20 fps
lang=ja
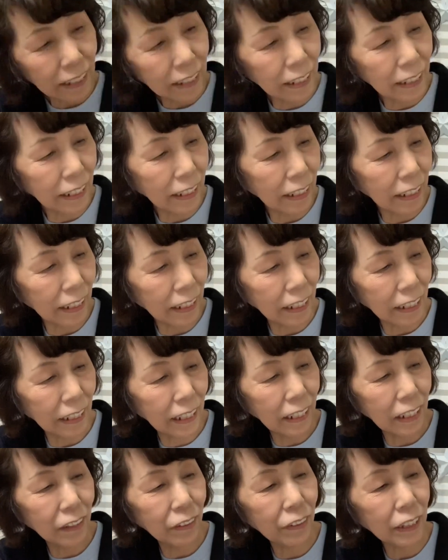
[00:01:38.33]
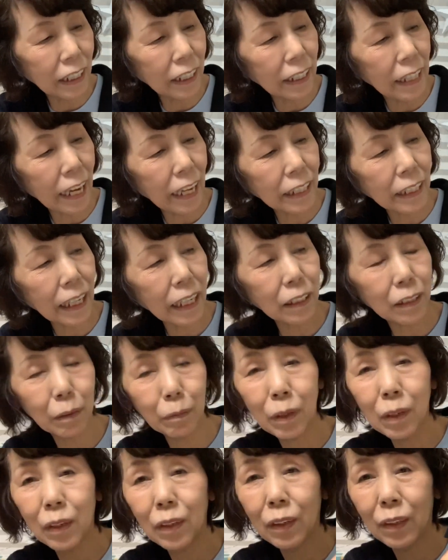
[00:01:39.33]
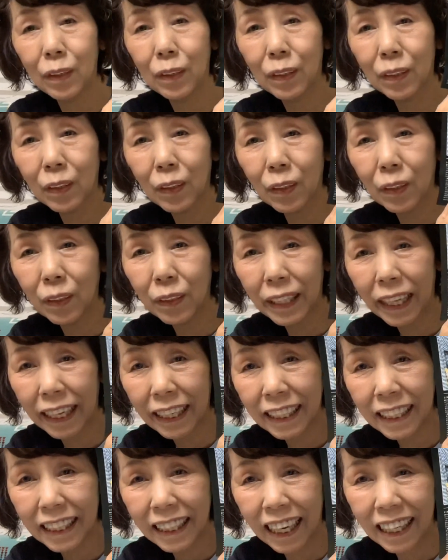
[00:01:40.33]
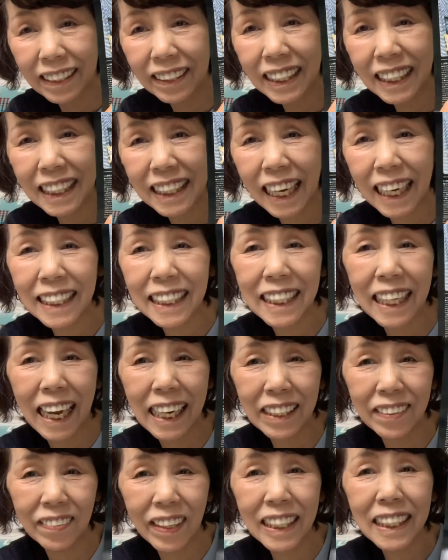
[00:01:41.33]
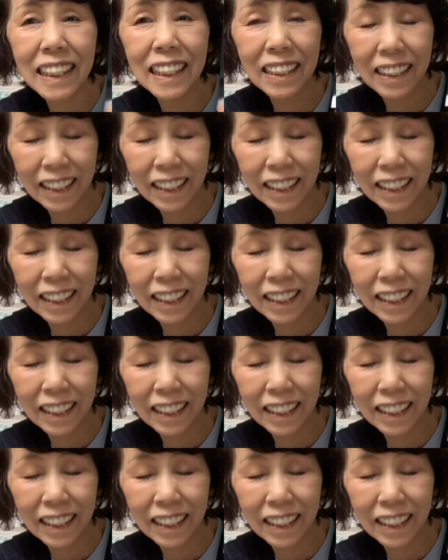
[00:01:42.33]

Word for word: えー、フリーダイヤルもここであの記載してあります